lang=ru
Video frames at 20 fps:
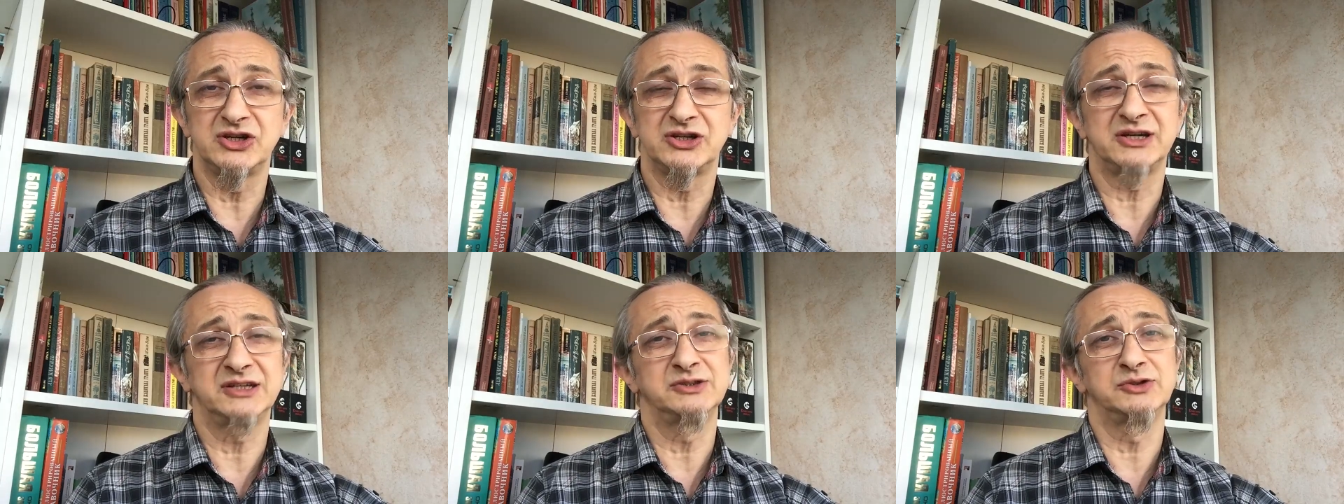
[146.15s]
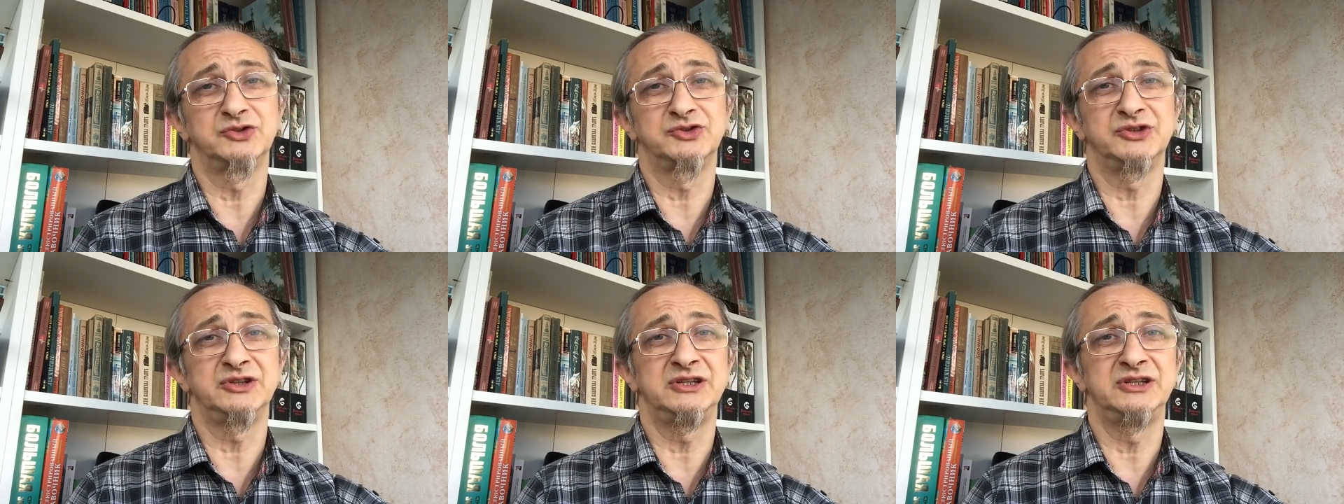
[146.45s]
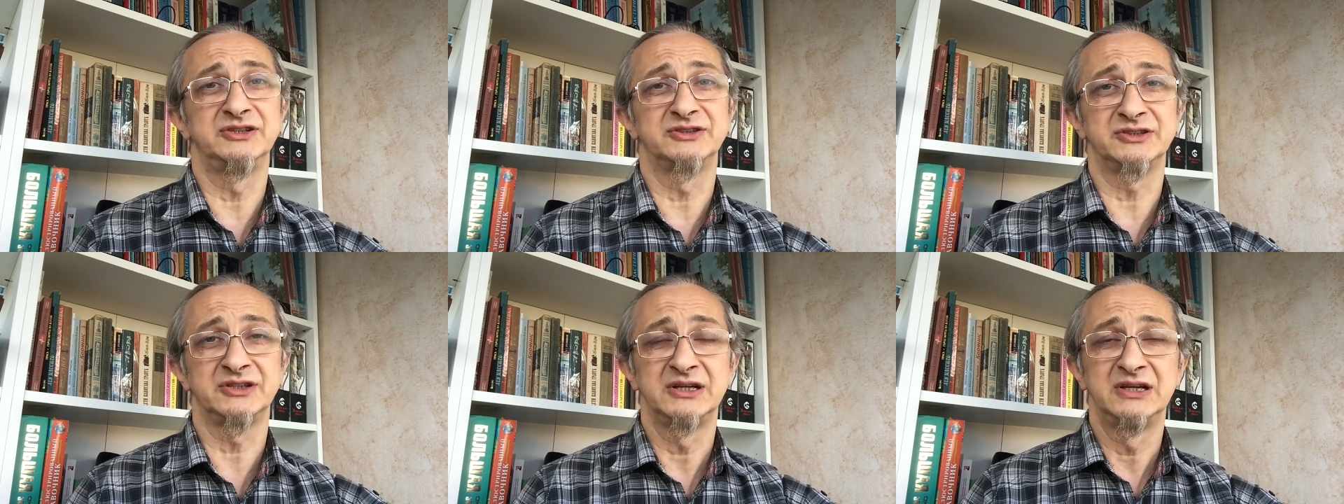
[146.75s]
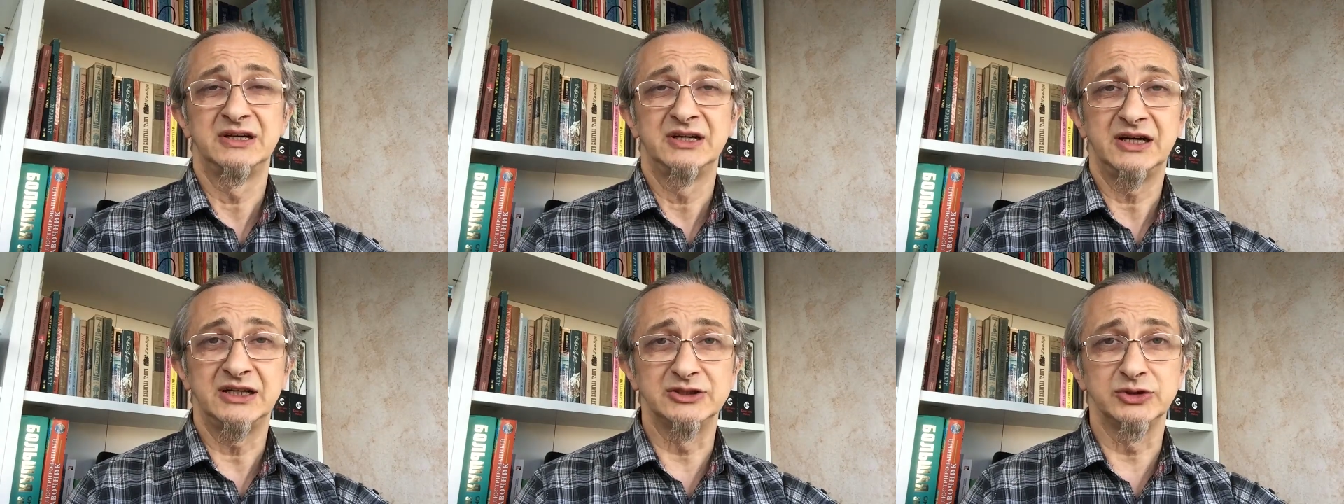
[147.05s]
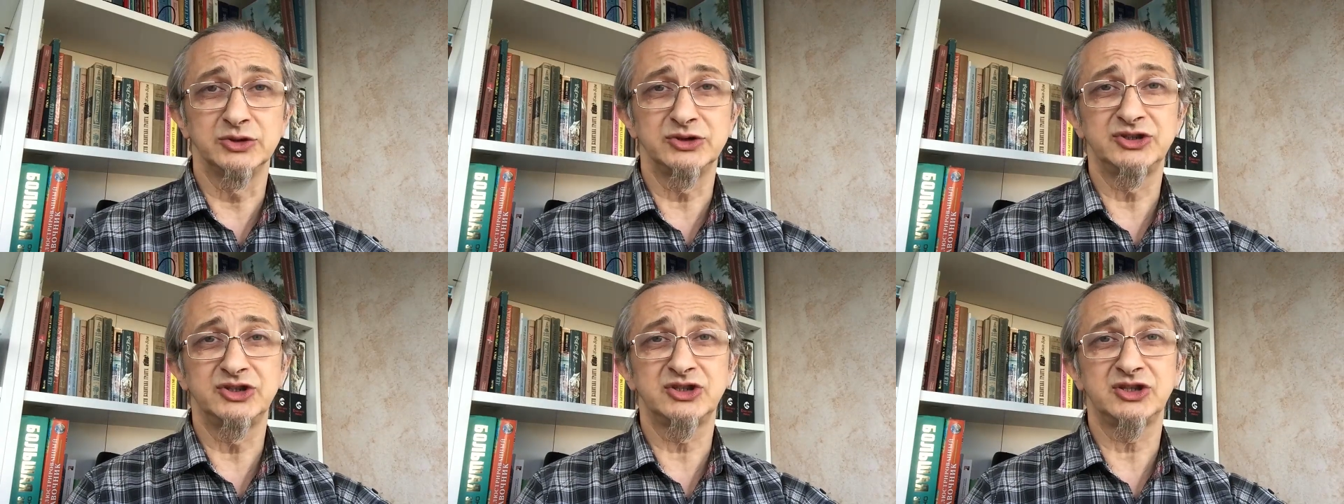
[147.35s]
хорошие из
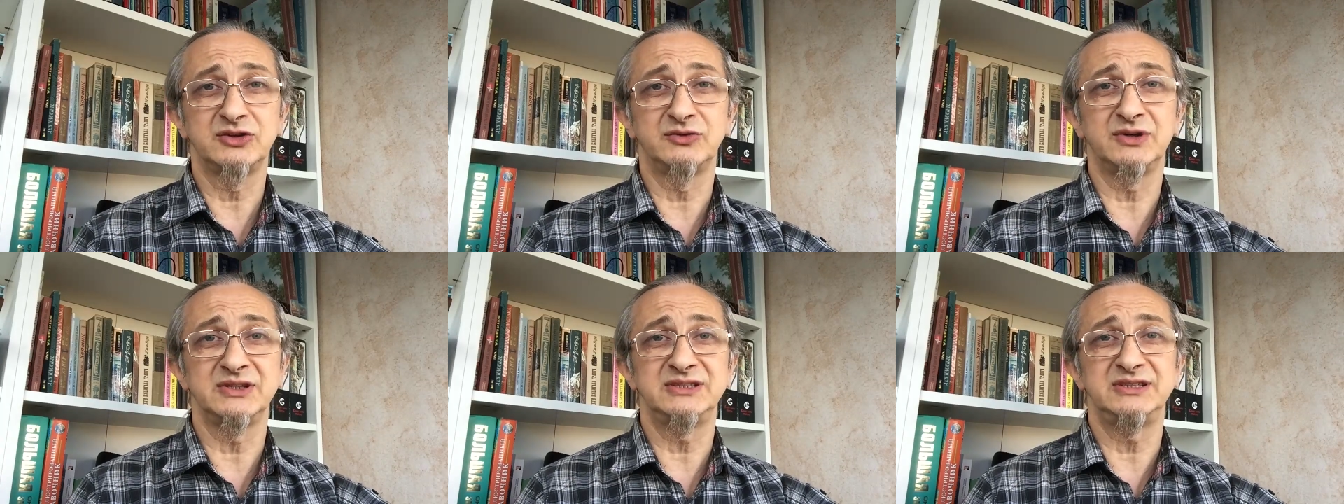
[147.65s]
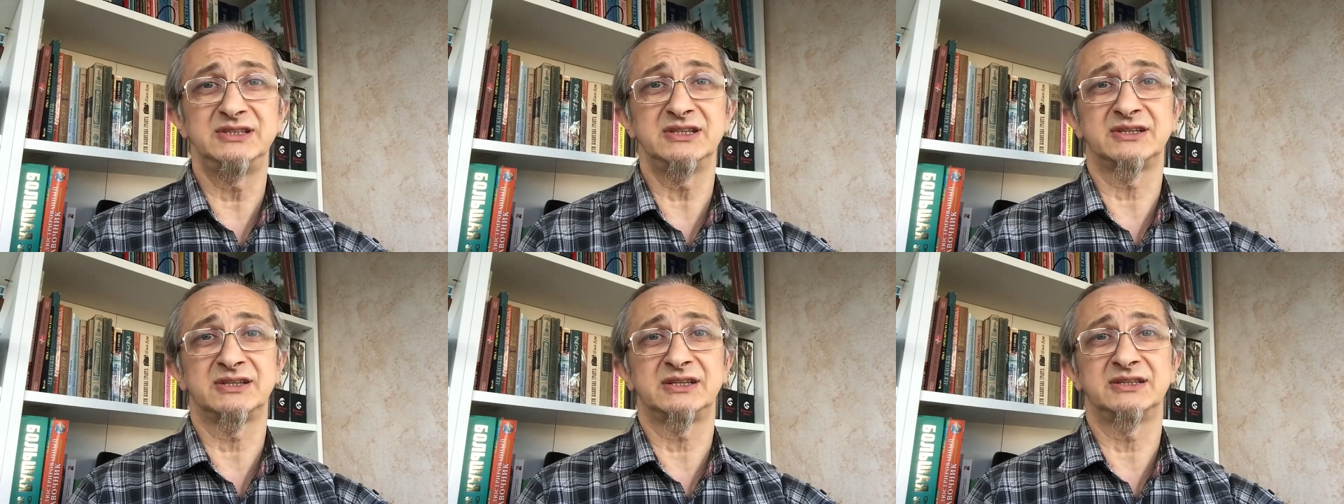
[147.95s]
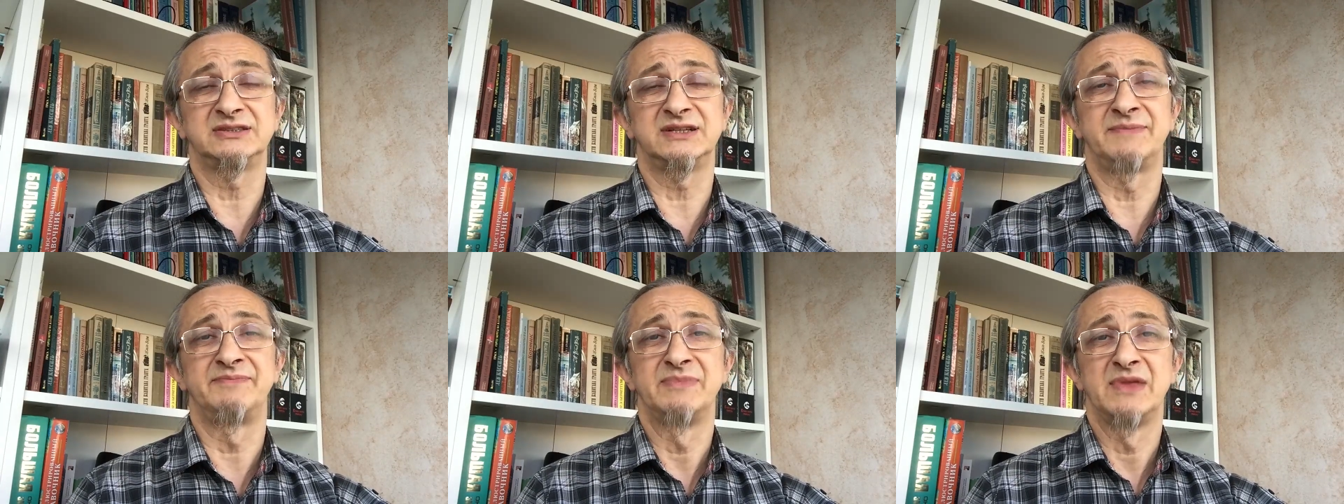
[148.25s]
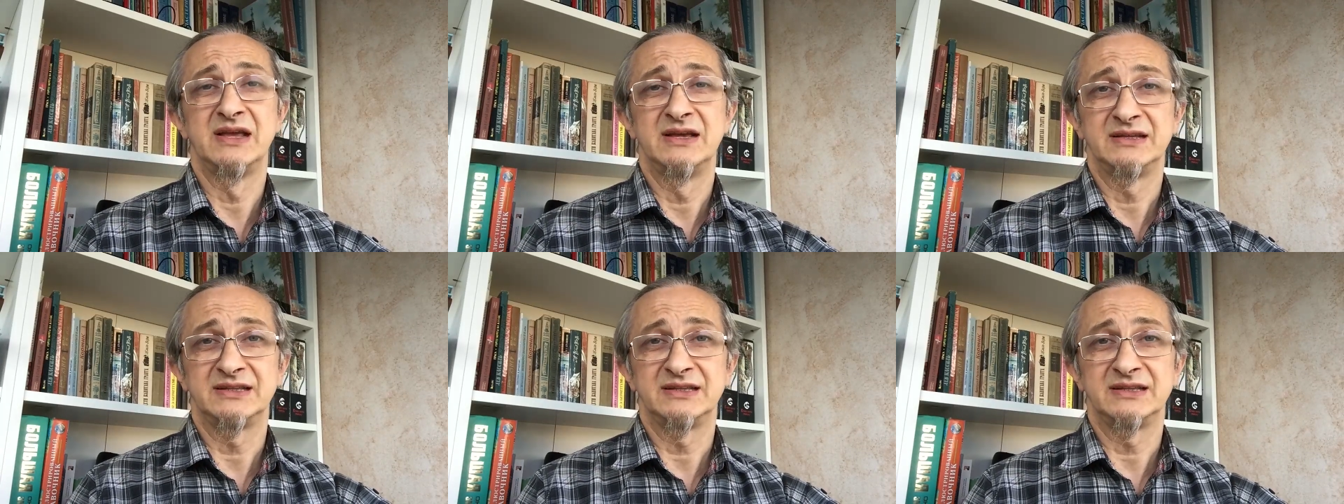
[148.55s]
розничного сектора,